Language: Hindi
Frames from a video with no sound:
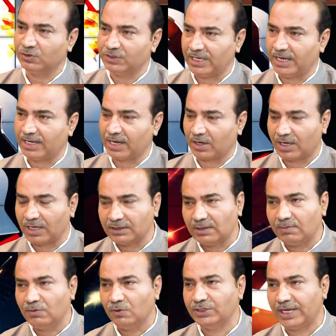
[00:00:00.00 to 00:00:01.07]
हो जाएगा
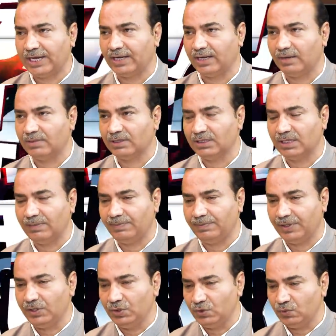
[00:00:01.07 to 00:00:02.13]
ख़त्म हो जाएगा मतलब
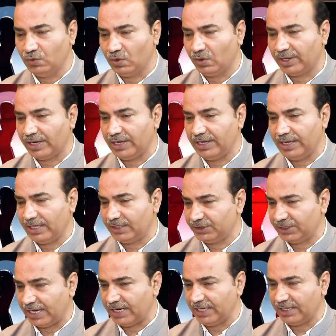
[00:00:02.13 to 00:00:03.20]
हिंदुओं के लिए
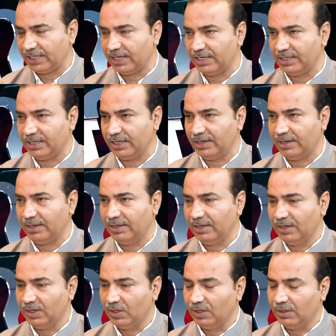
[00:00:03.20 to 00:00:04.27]
जैन के लिए
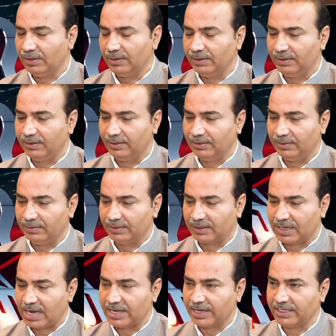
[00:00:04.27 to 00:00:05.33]

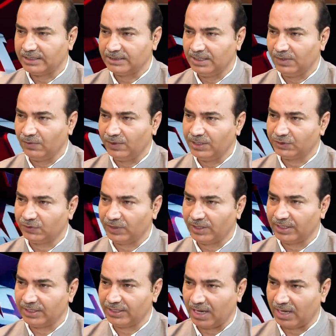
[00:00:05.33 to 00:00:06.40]
कांग्रेस ने उन्नीस
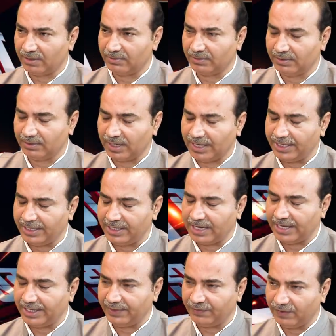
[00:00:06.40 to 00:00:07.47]

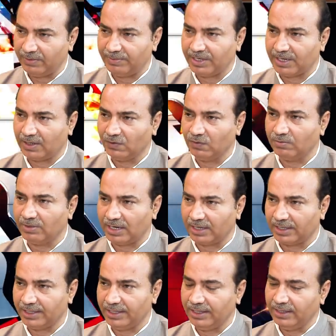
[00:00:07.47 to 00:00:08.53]
सौ में कानून बना
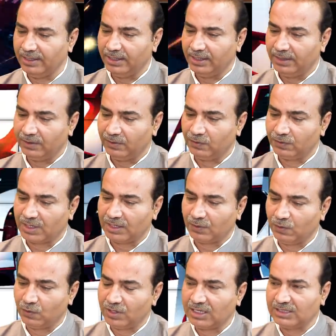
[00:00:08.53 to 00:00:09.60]
के उनका
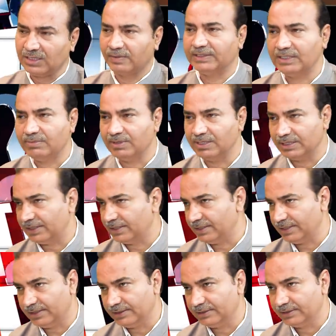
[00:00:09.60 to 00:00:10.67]
कोर्ट का दरवाज़ा बंद कर
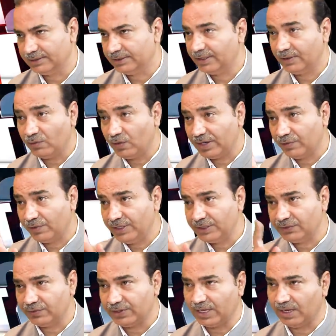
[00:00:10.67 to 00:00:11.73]
दिया ये हुआ
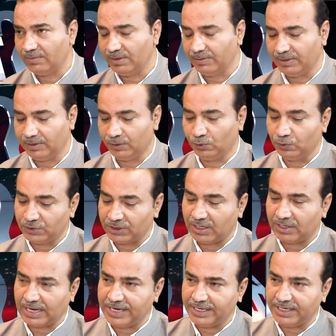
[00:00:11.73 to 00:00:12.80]
उन्नीस में
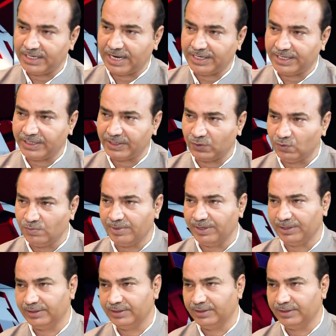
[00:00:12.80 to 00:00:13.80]
दूसरा 1992 में